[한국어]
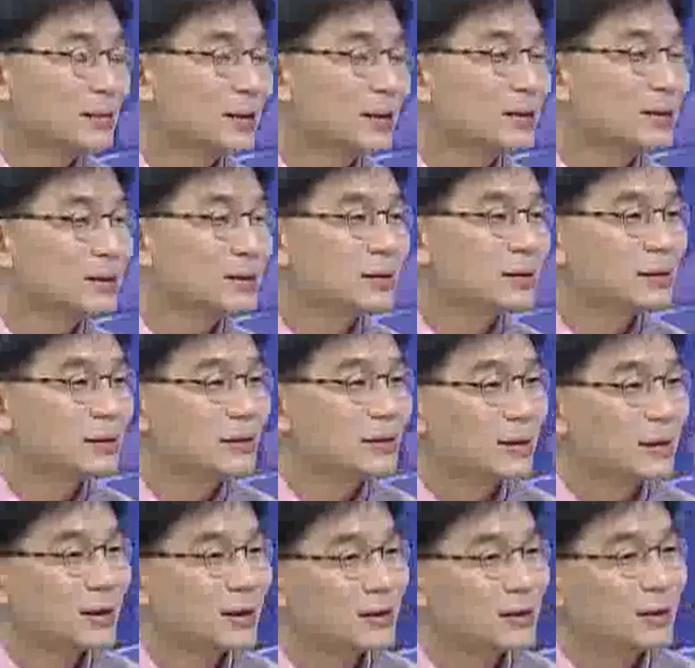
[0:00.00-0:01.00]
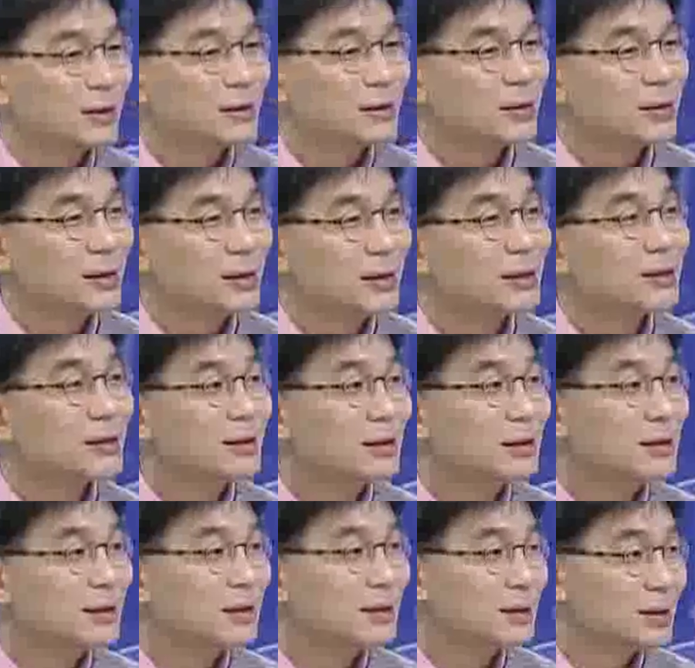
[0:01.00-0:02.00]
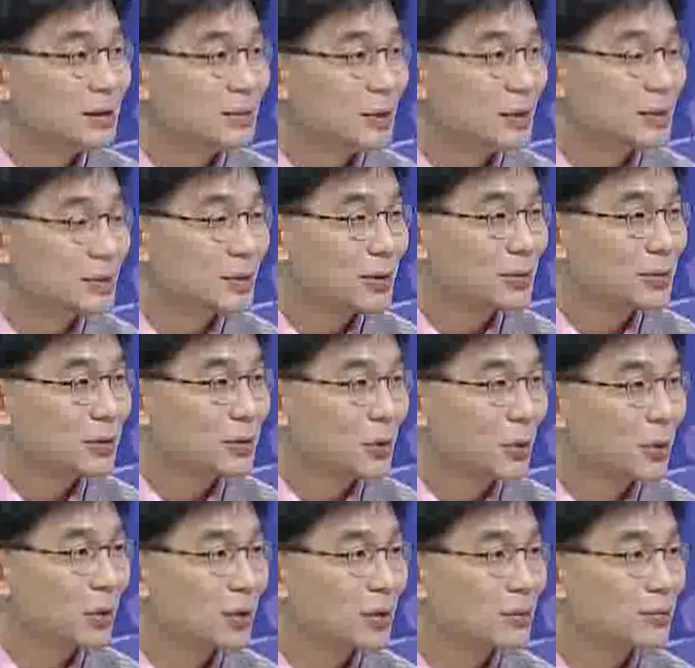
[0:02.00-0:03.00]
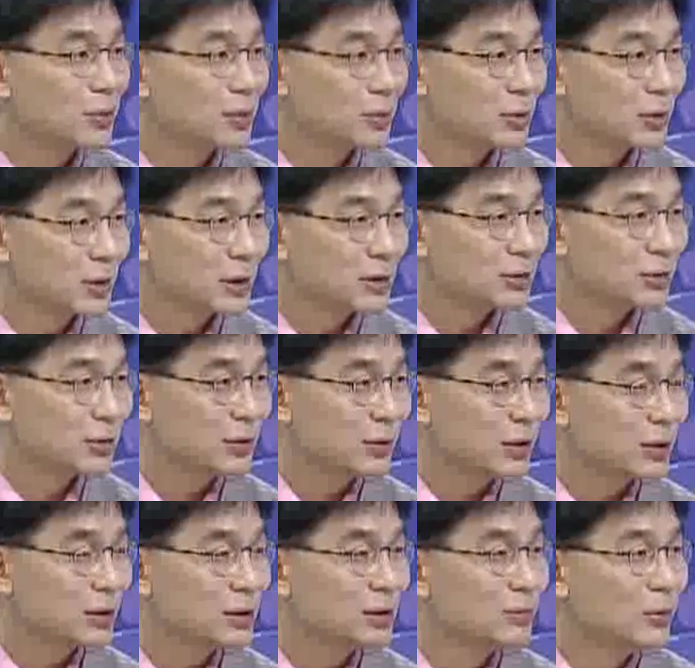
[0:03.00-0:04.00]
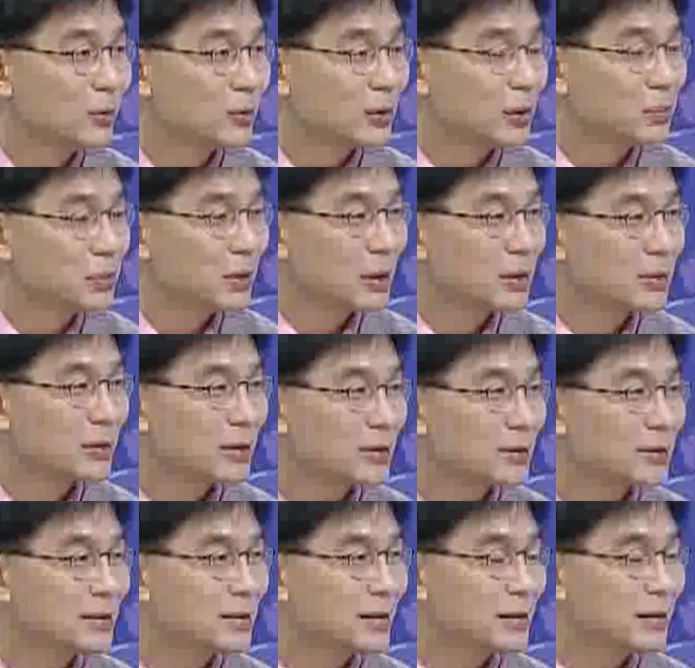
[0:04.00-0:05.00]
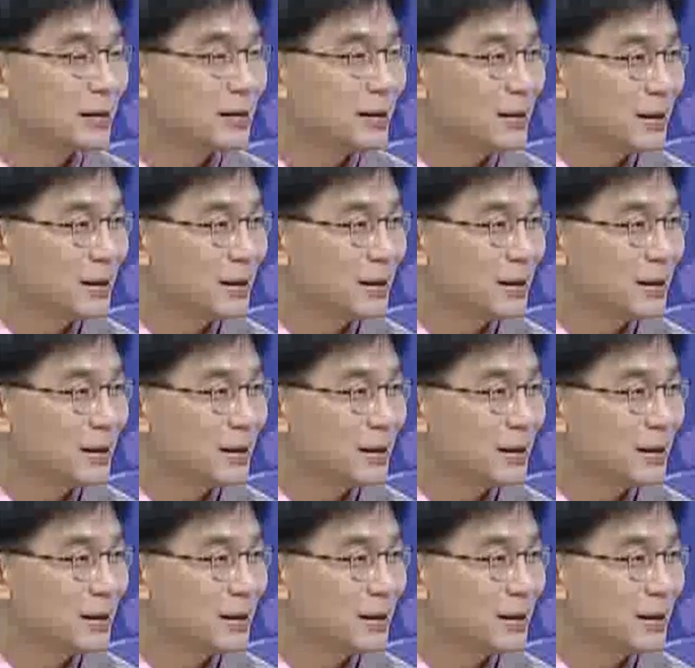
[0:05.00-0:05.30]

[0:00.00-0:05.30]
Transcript: 그들에게 어떤 그 길을 심어주고 또 용기를 북돋아주기 위한 그 무엇도 필요할 것 같은데